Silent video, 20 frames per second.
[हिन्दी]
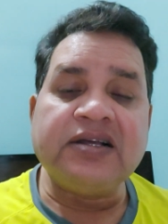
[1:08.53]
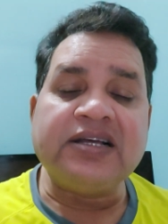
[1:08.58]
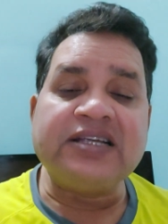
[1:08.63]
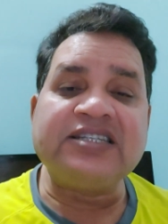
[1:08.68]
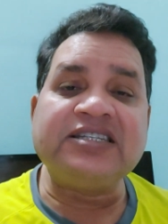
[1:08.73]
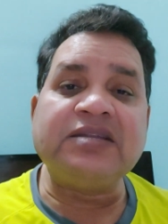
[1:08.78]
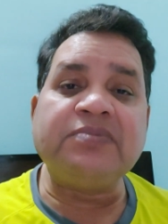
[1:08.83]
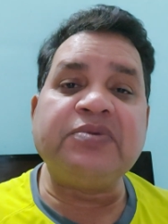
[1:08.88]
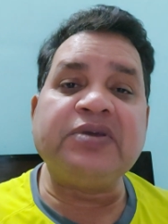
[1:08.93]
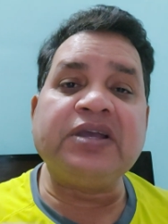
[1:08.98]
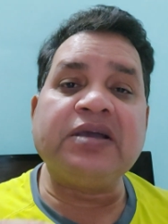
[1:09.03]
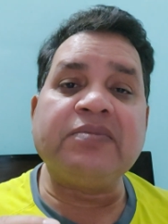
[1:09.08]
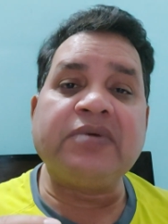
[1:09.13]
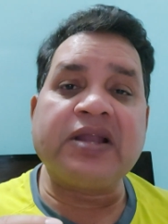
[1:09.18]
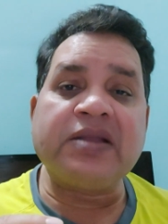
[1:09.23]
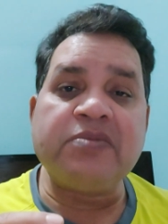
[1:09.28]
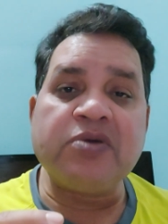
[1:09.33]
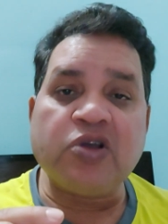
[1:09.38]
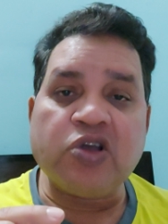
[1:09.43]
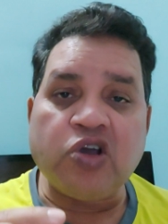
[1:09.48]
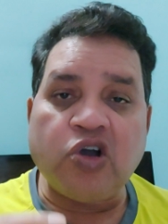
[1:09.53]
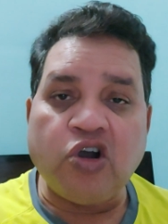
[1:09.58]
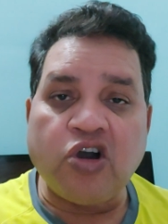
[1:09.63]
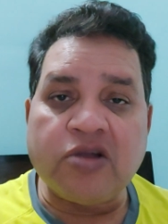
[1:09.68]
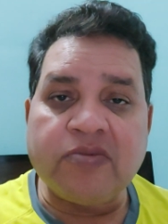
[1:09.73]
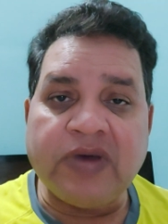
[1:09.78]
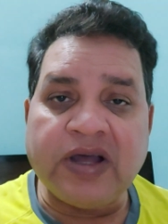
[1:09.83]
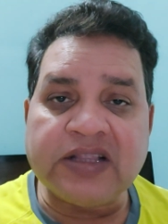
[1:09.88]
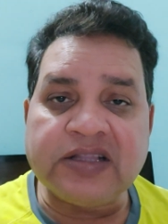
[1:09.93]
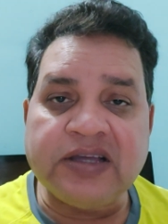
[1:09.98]
एस के बारे में कोई
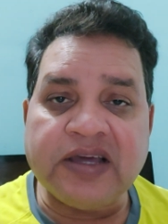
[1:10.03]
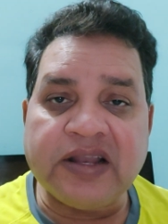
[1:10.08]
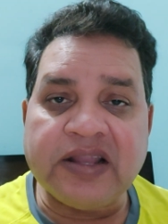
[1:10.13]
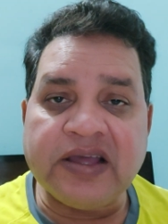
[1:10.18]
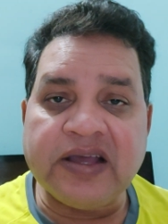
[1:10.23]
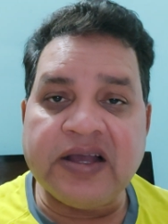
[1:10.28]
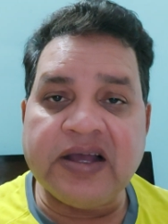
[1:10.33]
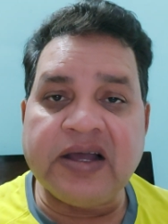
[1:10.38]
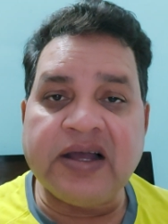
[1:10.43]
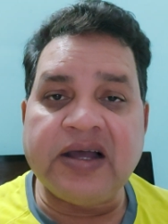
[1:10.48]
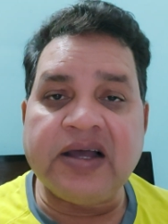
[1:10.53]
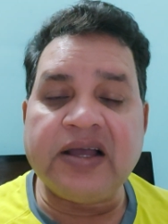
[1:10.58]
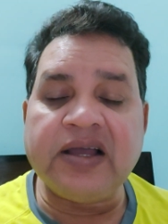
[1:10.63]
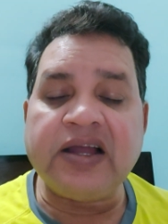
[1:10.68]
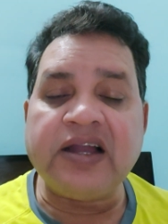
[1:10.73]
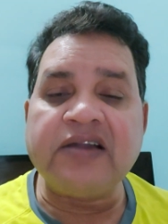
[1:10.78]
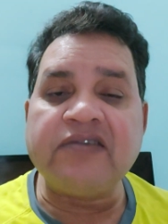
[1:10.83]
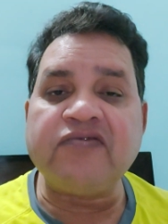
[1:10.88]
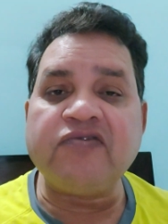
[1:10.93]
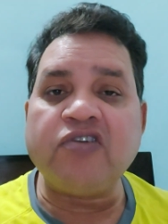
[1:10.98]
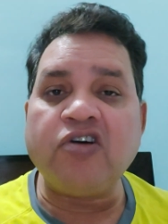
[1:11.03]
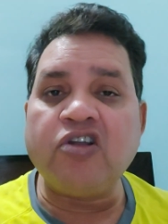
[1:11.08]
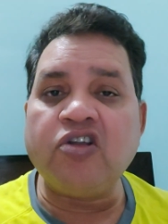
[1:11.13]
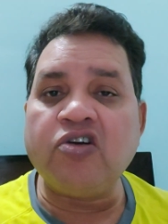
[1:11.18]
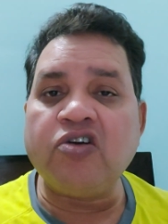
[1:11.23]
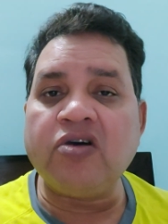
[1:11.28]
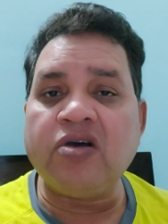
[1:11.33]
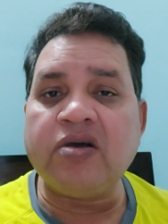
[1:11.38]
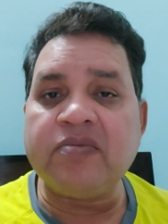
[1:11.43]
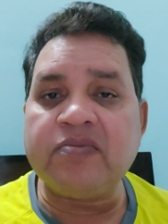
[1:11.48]
और बात करेगा एंड
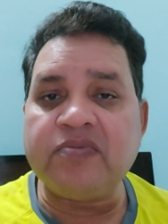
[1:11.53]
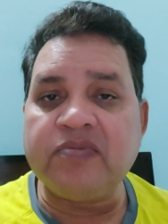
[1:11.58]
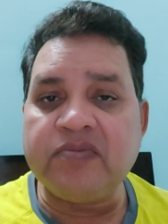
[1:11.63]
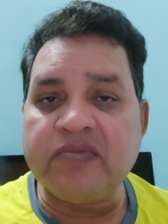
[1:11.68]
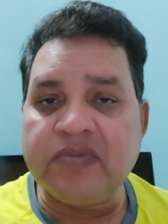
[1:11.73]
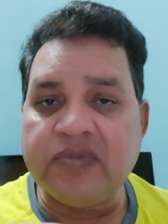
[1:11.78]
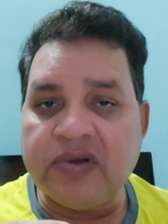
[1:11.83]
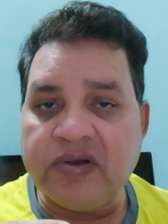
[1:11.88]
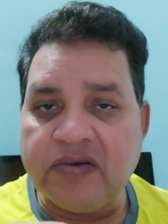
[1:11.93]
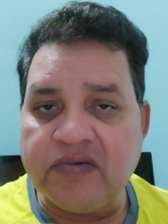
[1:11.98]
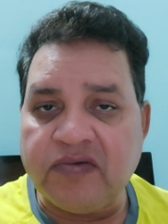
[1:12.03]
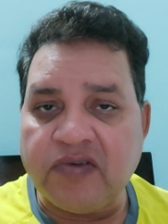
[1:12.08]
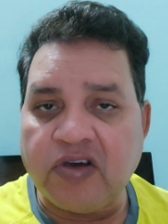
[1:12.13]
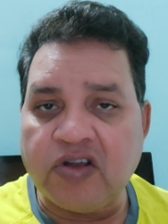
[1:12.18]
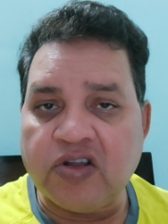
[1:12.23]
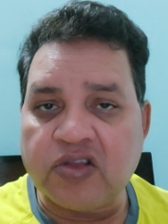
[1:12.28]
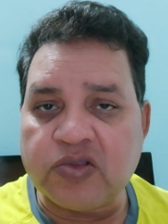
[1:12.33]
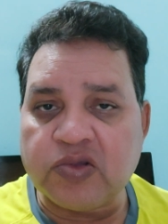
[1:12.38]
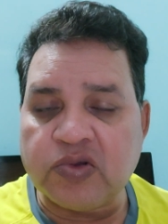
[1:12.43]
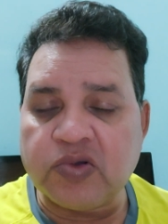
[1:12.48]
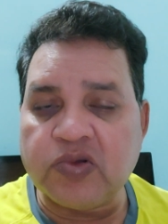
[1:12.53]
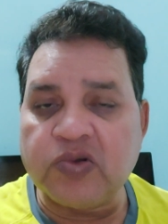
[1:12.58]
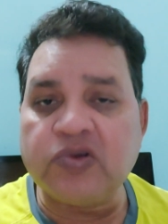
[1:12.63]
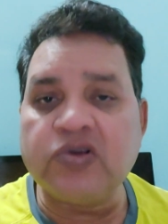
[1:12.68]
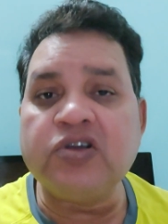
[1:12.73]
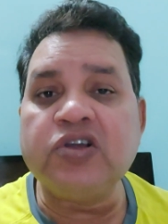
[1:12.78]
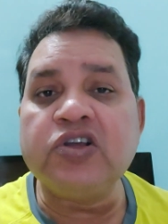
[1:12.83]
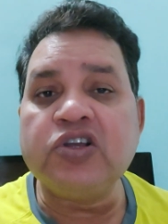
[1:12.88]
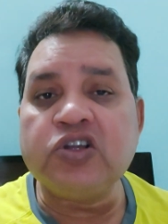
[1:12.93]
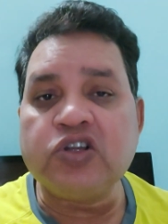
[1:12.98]
फॉलो अप फॉलो थ्रू
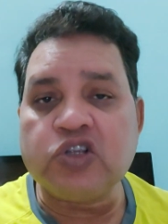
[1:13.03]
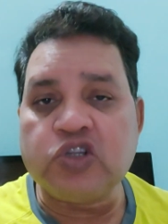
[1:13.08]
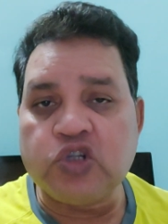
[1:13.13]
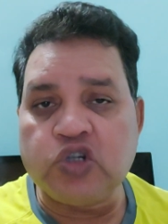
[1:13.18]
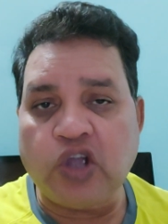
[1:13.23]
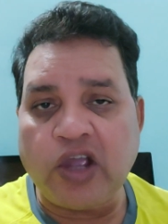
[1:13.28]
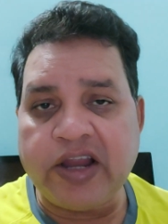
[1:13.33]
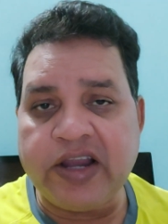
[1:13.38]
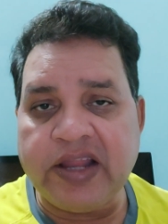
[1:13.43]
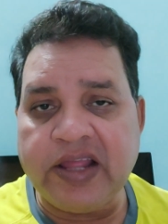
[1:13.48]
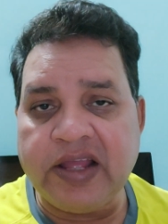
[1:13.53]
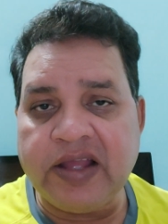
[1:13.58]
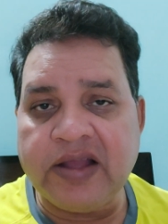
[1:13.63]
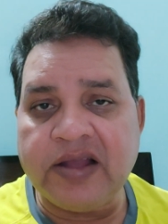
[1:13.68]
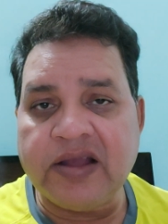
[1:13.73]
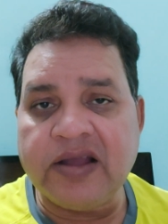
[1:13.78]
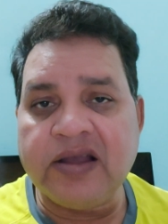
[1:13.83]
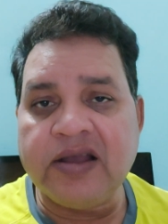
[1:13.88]
ज्वाइनिंग